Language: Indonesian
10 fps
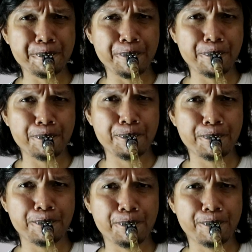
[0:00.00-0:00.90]

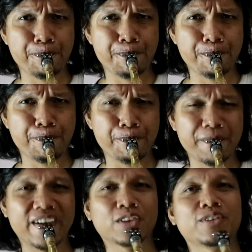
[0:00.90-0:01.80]

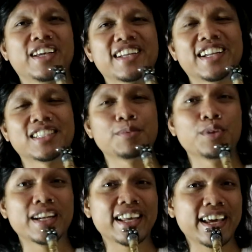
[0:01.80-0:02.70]
oke itu dekres
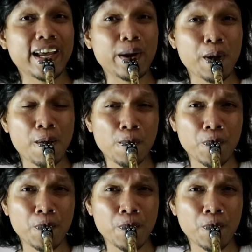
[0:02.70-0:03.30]
kemudian E